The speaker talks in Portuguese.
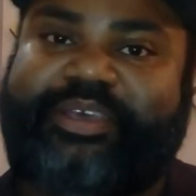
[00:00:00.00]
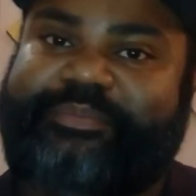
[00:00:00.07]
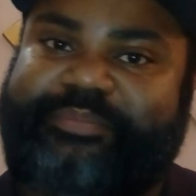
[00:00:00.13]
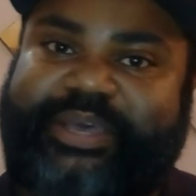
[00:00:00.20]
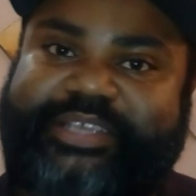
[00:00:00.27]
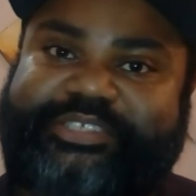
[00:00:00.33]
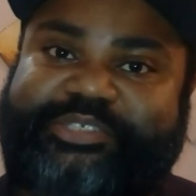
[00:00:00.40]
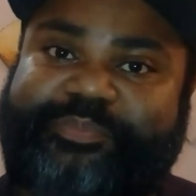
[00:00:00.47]

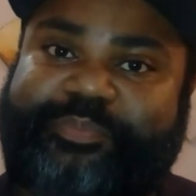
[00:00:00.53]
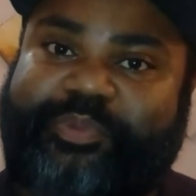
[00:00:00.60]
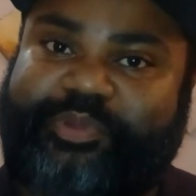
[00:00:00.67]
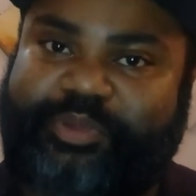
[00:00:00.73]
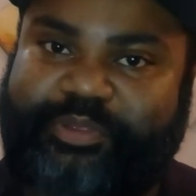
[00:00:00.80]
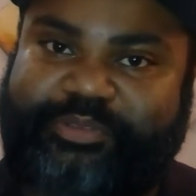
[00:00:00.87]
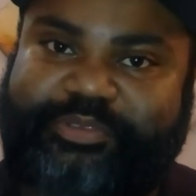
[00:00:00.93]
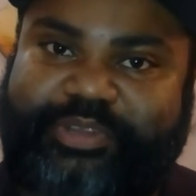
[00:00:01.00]
Mas por
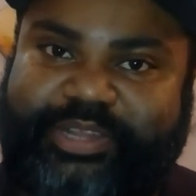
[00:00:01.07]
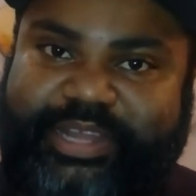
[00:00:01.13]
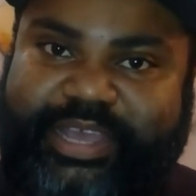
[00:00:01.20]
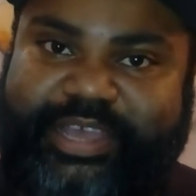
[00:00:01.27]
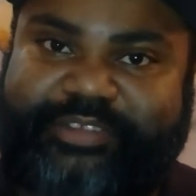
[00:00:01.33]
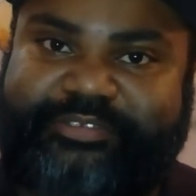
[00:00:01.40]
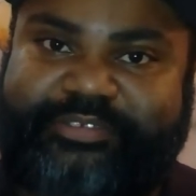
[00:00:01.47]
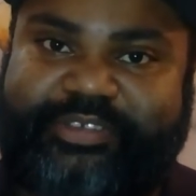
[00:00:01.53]
outro
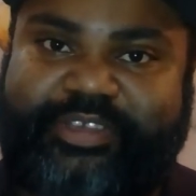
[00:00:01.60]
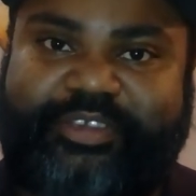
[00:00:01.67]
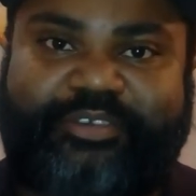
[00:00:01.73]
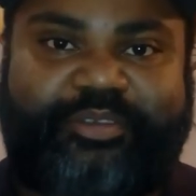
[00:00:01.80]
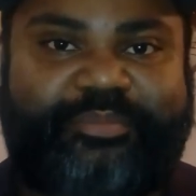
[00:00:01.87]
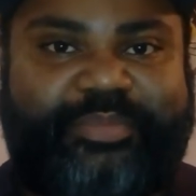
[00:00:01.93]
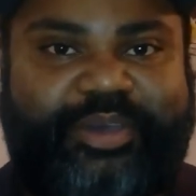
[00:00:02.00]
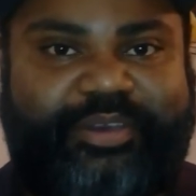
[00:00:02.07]
lado,
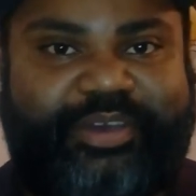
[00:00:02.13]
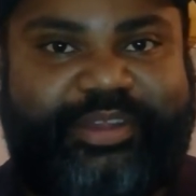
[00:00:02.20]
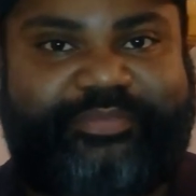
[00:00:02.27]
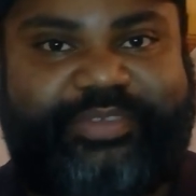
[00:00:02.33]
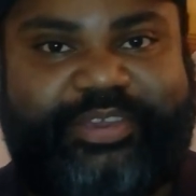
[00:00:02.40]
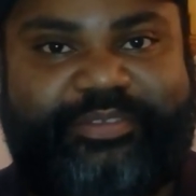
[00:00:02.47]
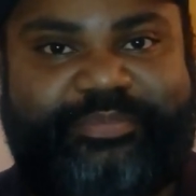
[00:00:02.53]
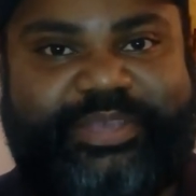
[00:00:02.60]
uma hora
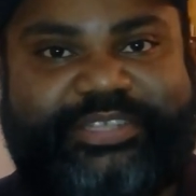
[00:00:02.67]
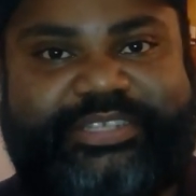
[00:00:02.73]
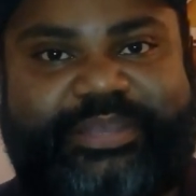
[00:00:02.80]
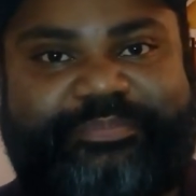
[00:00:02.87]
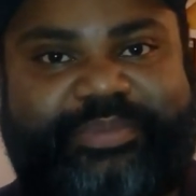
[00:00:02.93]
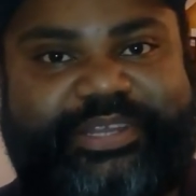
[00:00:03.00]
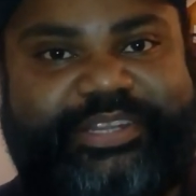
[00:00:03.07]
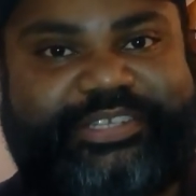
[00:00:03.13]
vai começar a
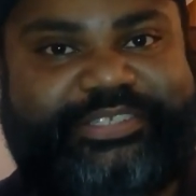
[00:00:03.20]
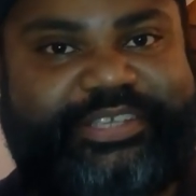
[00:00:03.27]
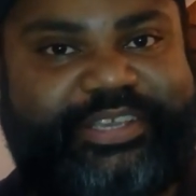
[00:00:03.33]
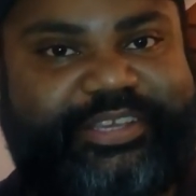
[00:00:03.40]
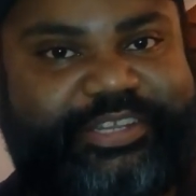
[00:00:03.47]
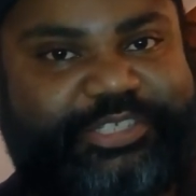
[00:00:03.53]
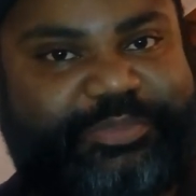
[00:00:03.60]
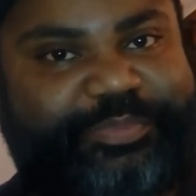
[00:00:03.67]
aparecer
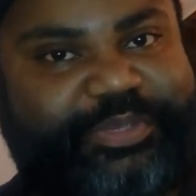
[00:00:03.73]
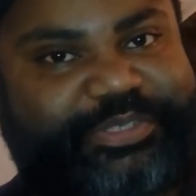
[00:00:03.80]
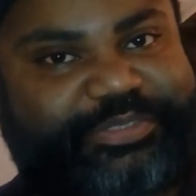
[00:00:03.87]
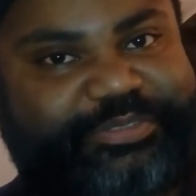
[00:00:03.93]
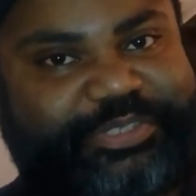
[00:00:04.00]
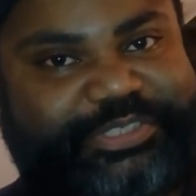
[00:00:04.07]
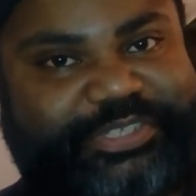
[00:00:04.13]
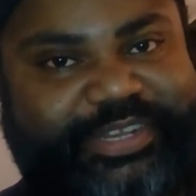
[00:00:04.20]
aquelas
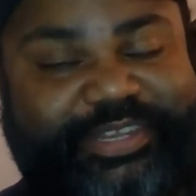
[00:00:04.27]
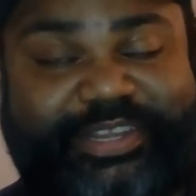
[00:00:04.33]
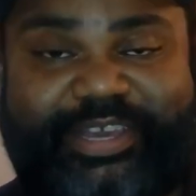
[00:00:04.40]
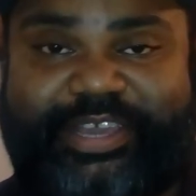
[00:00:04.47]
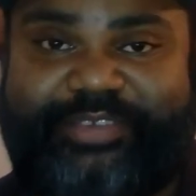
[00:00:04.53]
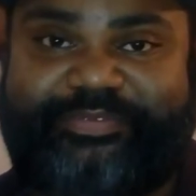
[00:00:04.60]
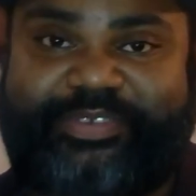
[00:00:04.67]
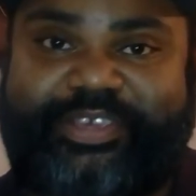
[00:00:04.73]
pessoas na
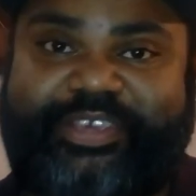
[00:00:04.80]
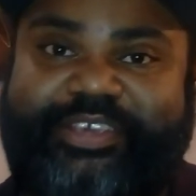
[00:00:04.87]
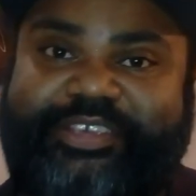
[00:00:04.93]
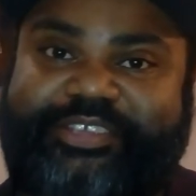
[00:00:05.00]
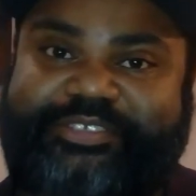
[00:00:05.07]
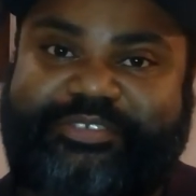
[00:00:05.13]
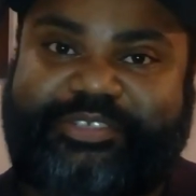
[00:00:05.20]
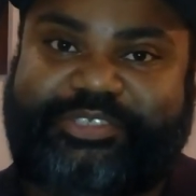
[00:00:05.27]
live
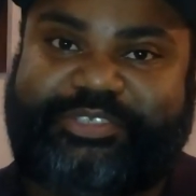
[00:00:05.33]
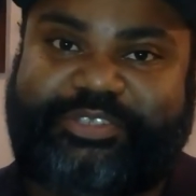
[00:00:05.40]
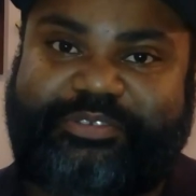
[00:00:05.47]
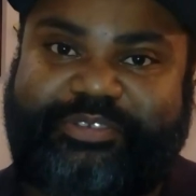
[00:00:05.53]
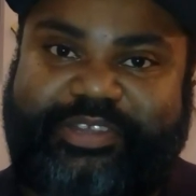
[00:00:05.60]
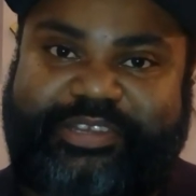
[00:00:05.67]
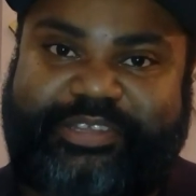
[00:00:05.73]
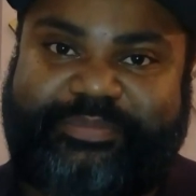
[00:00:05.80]
que só
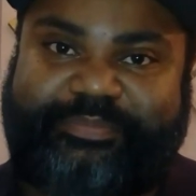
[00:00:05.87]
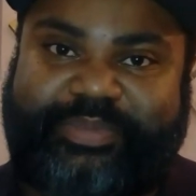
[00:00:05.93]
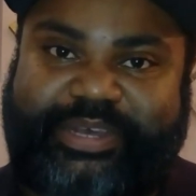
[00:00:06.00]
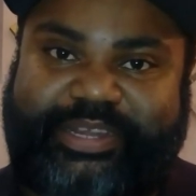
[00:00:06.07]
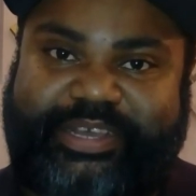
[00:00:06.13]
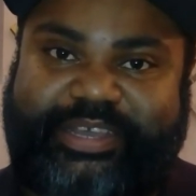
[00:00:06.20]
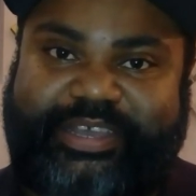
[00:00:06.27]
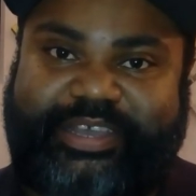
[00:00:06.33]
estão ali
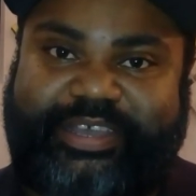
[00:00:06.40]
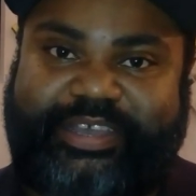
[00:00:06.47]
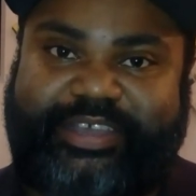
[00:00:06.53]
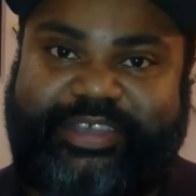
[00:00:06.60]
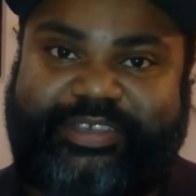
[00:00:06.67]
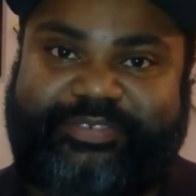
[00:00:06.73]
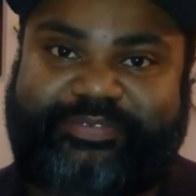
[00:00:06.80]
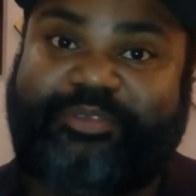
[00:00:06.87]

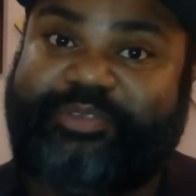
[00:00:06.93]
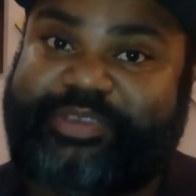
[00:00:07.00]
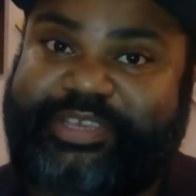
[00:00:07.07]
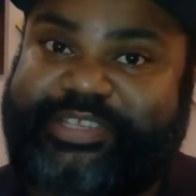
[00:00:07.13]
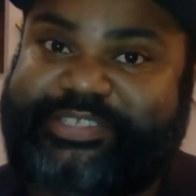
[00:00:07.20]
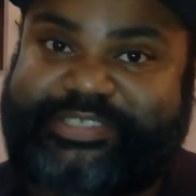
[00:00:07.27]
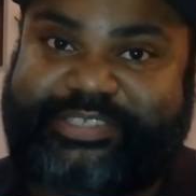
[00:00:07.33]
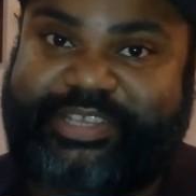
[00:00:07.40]
para
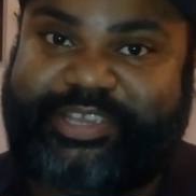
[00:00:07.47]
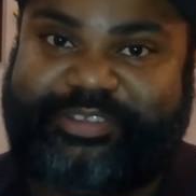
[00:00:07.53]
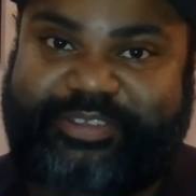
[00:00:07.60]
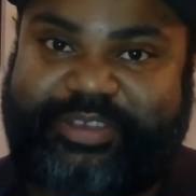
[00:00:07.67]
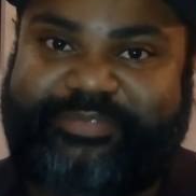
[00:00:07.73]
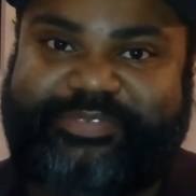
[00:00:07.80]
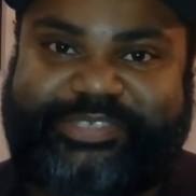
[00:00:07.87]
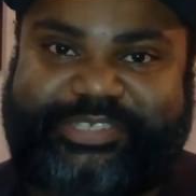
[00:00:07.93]
conhecer
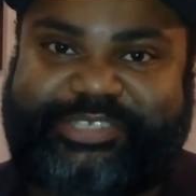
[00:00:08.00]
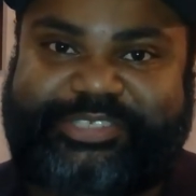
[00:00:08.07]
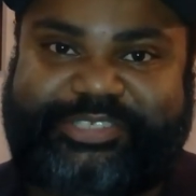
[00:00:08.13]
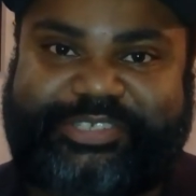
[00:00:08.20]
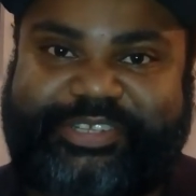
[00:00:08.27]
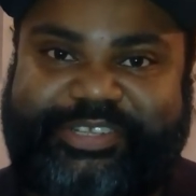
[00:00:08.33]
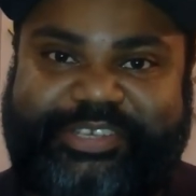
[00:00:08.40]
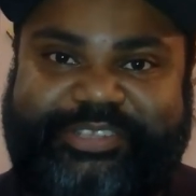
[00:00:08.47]
novos
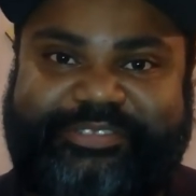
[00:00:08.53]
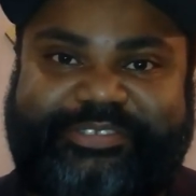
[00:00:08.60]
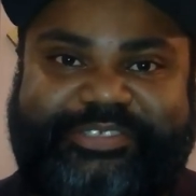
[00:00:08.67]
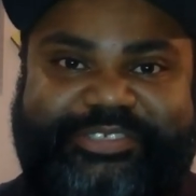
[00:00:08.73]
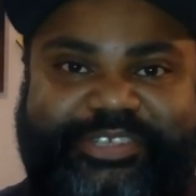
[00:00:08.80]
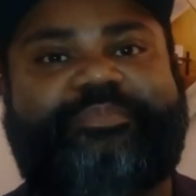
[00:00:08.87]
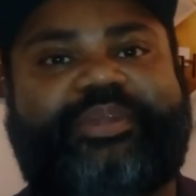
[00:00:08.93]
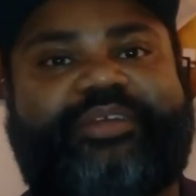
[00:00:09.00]

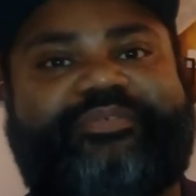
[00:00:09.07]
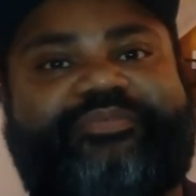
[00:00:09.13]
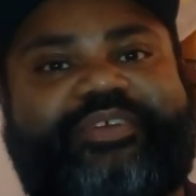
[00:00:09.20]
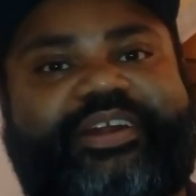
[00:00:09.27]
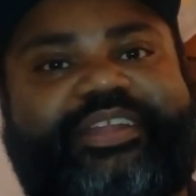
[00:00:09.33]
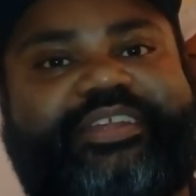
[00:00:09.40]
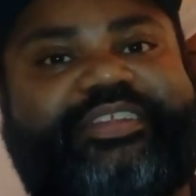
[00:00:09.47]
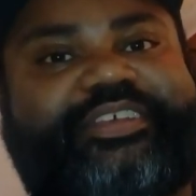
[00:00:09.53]
inscritos, para
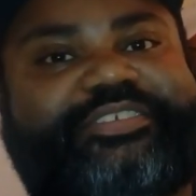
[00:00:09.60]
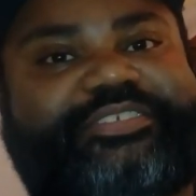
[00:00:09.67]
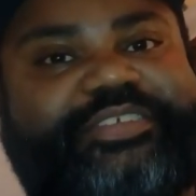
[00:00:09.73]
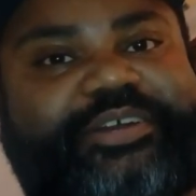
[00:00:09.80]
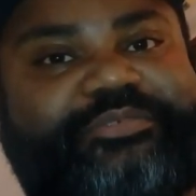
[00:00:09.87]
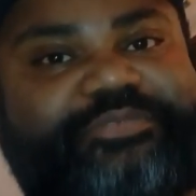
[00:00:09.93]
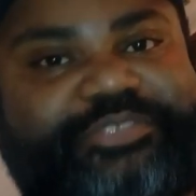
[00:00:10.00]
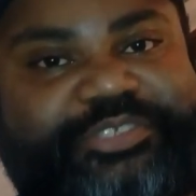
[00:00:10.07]
falar da
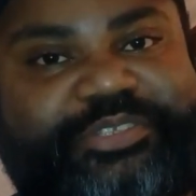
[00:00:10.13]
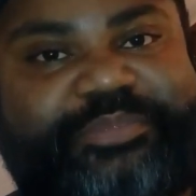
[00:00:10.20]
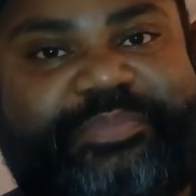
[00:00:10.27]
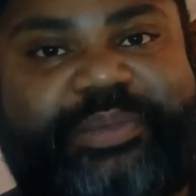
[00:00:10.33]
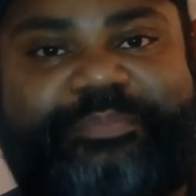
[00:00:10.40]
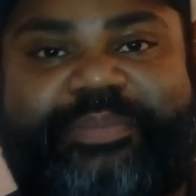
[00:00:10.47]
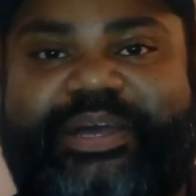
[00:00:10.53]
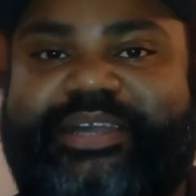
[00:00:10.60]
saúde do
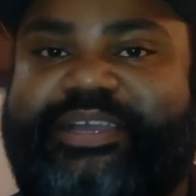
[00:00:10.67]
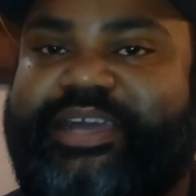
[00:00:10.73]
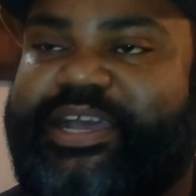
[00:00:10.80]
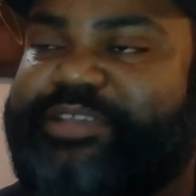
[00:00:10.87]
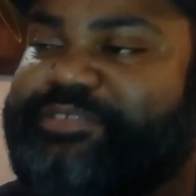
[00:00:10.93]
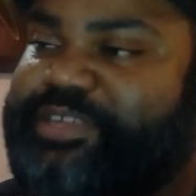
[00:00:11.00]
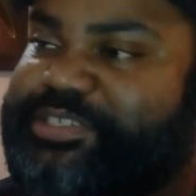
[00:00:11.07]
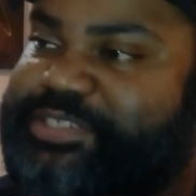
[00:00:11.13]

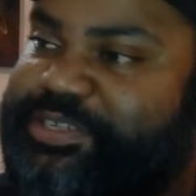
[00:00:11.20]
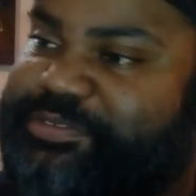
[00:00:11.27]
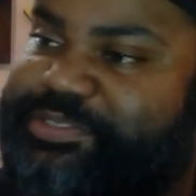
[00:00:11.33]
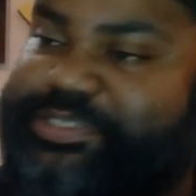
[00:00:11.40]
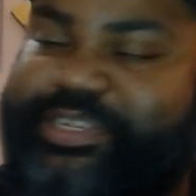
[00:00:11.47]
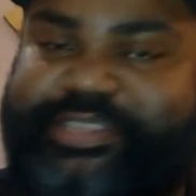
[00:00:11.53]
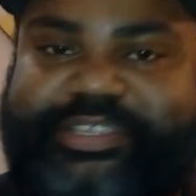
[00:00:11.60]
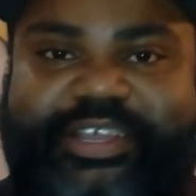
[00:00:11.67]
papagaio, da
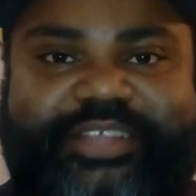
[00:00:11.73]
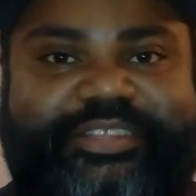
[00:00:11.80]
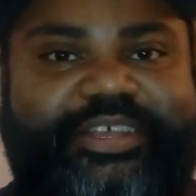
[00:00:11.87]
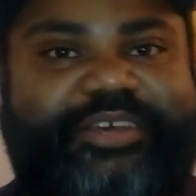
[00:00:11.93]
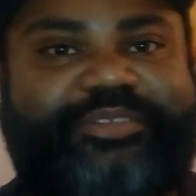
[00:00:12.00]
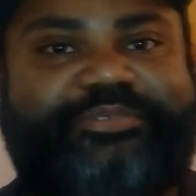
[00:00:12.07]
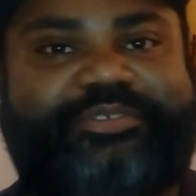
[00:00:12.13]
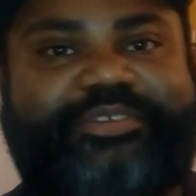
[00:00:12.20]
saúde da
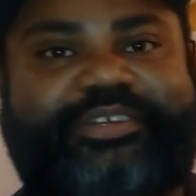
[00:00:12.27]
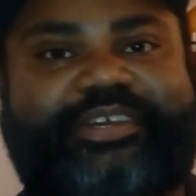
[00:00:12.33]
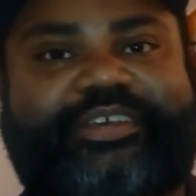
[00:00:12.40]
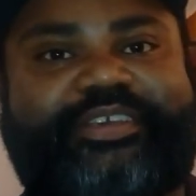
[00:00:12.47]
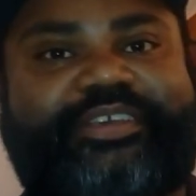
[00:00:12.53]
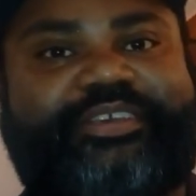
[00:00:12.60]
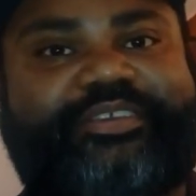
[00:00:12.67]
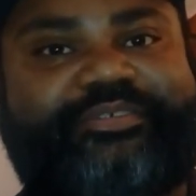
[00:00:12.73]
tartaruga
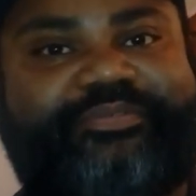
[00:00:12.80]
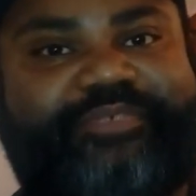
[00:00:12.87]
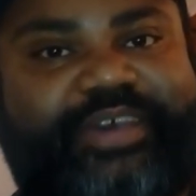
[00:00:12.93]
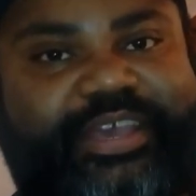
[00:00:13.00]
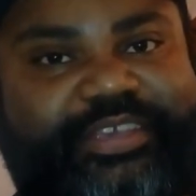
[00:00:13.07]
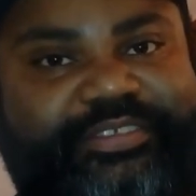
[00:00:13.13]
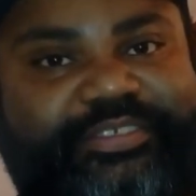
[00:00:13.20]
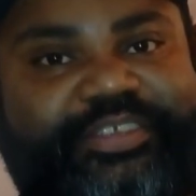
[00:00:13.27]
e vai